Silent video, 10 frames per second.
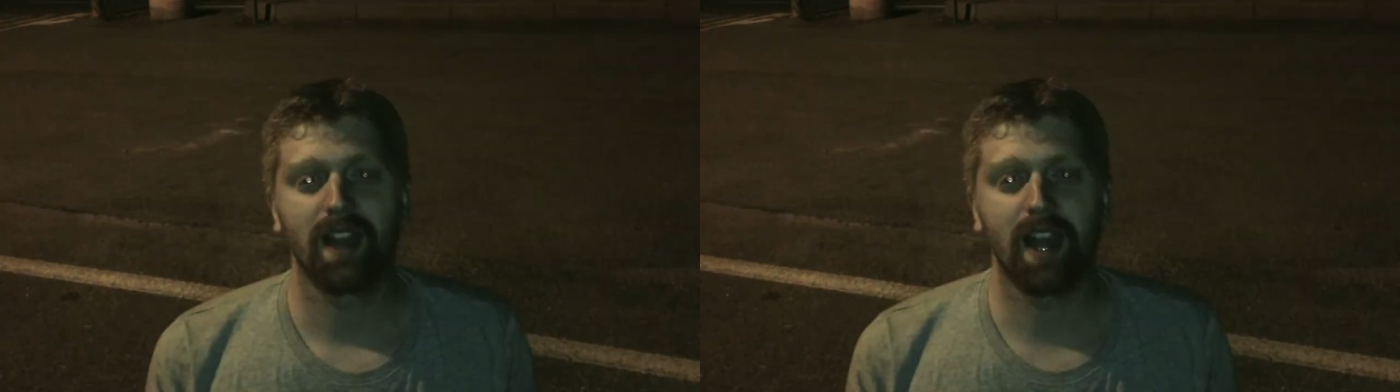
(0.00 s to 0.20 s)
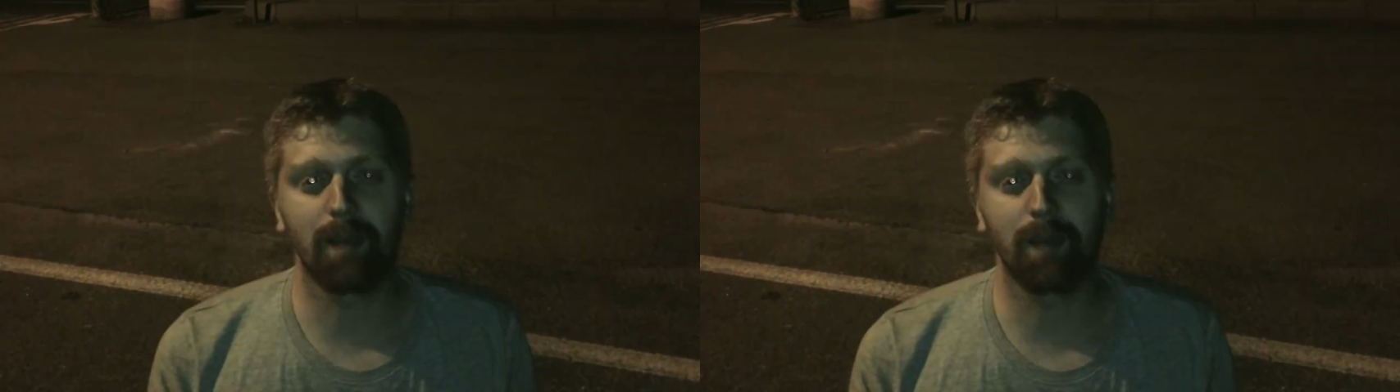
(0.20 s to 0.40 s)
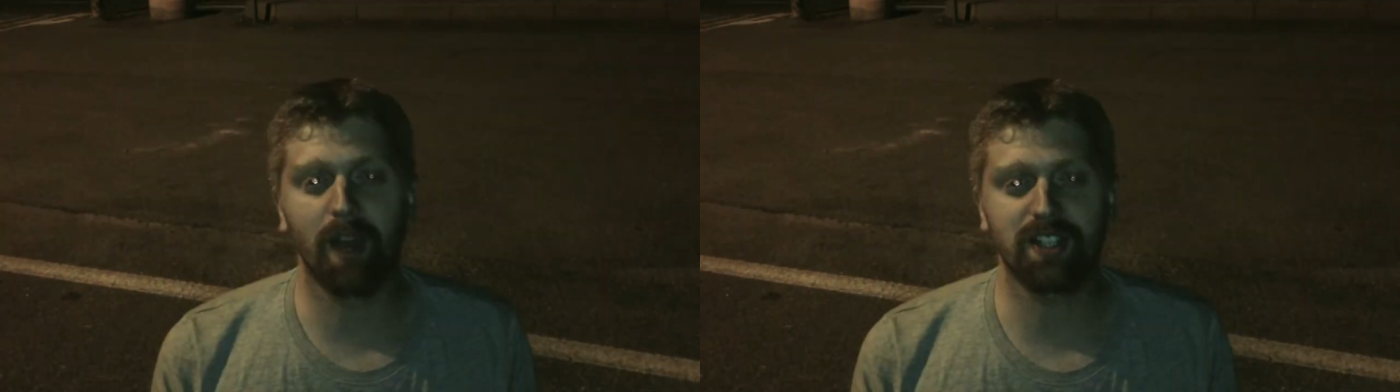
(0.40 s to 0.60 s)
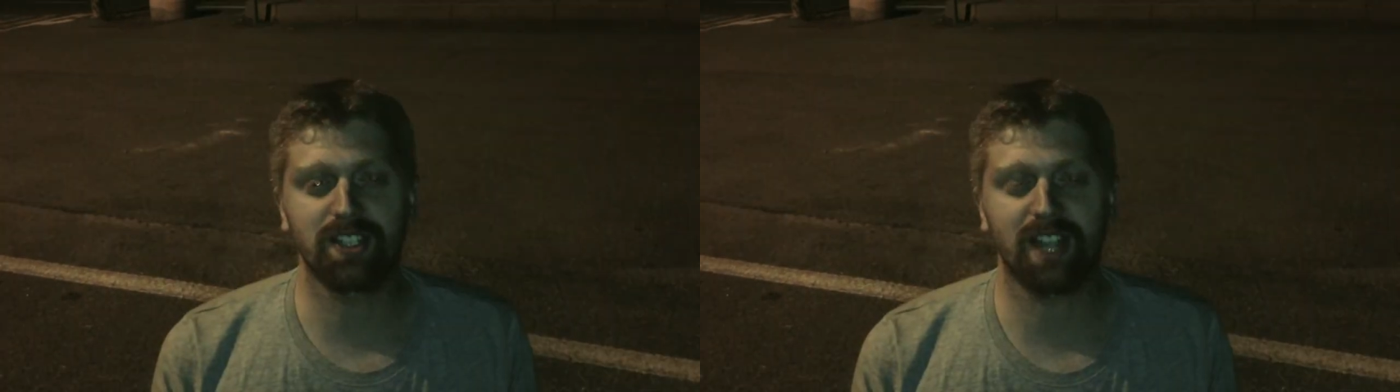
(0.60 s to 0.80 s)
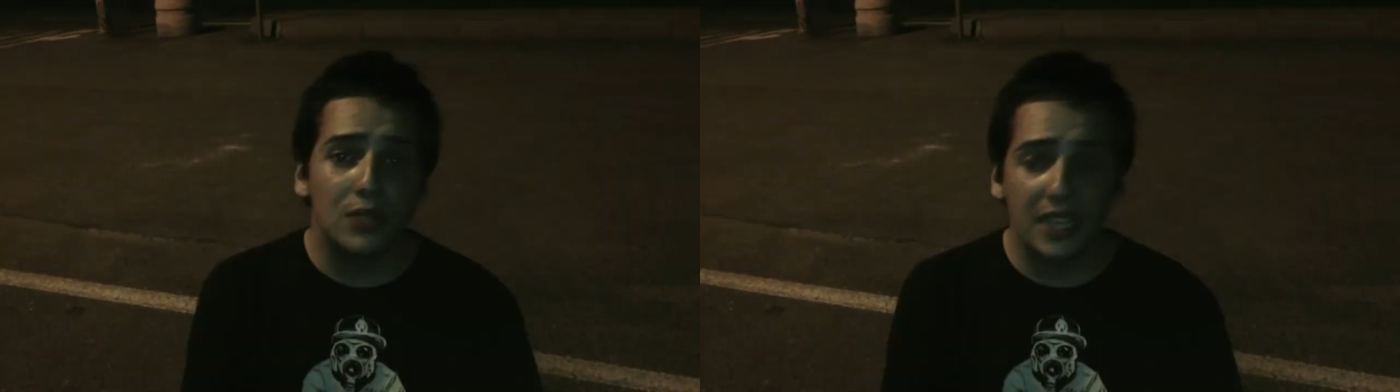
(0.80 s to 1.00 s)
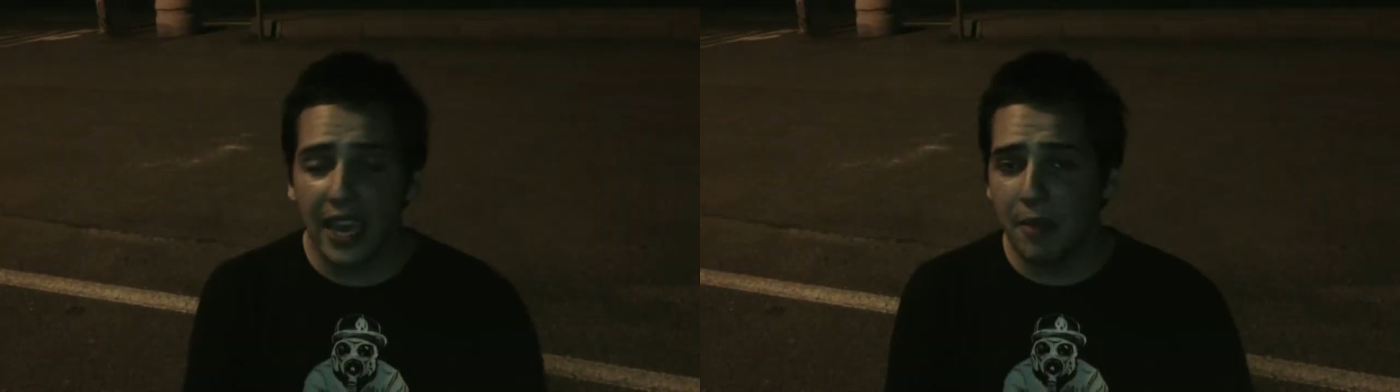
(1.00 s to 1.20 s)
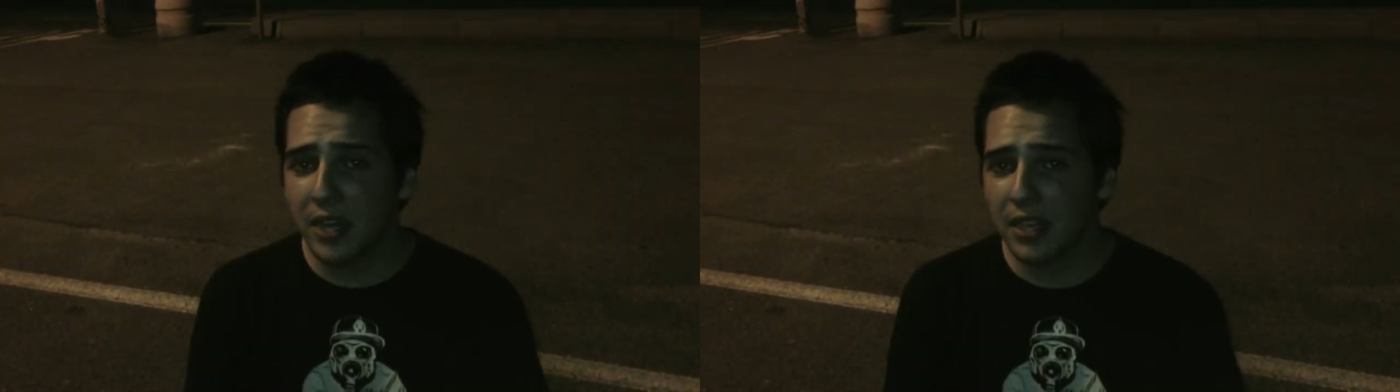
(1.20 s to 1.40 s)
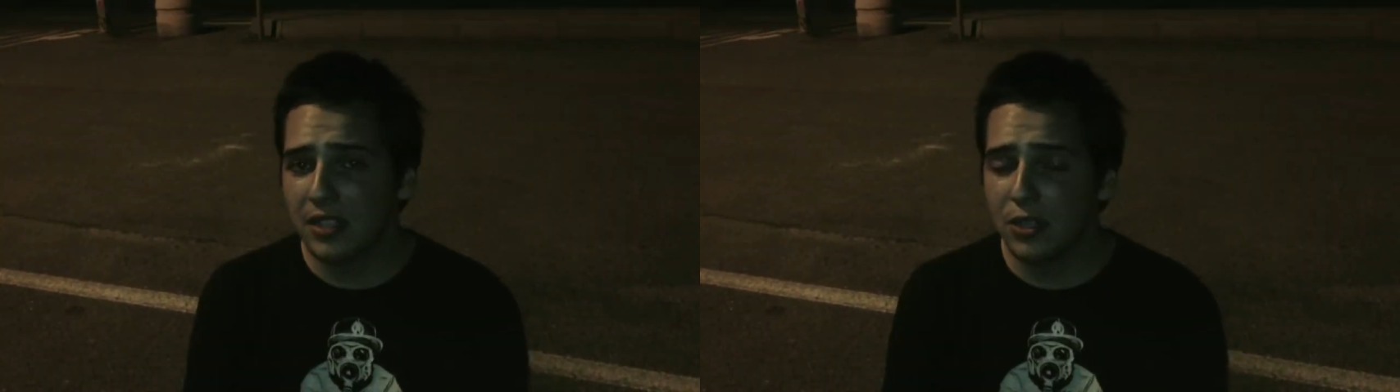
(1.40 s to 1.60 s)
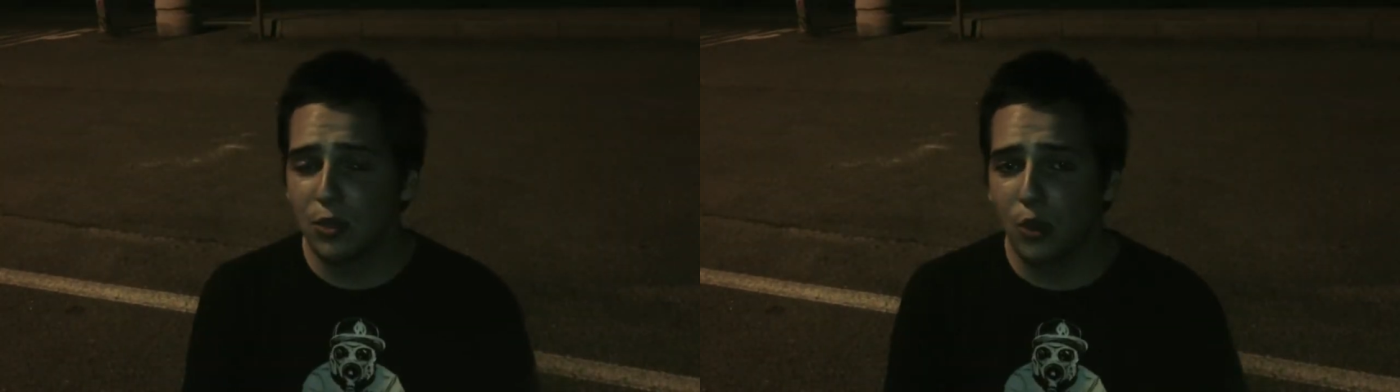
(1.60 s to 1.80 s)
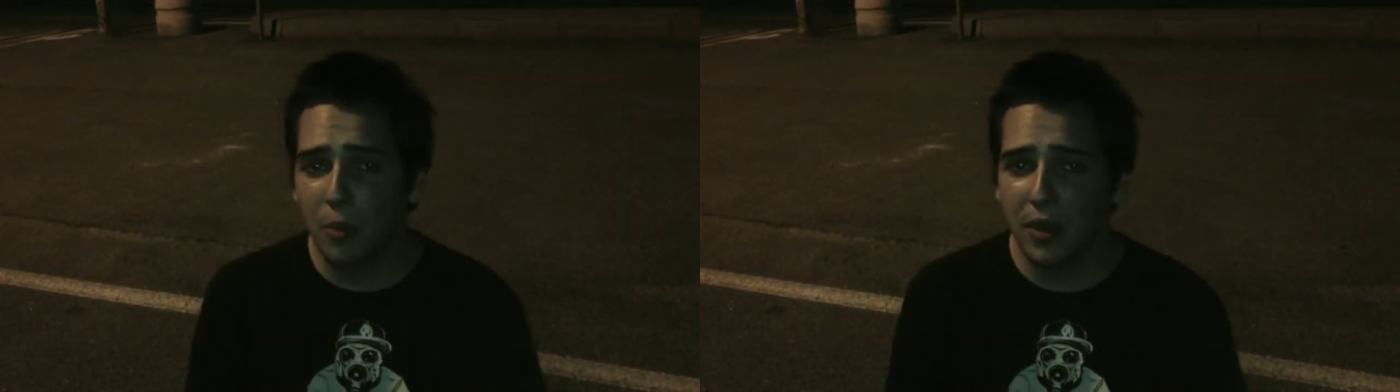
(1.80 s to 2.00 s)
E poi ci saranno i gamers di YouTube,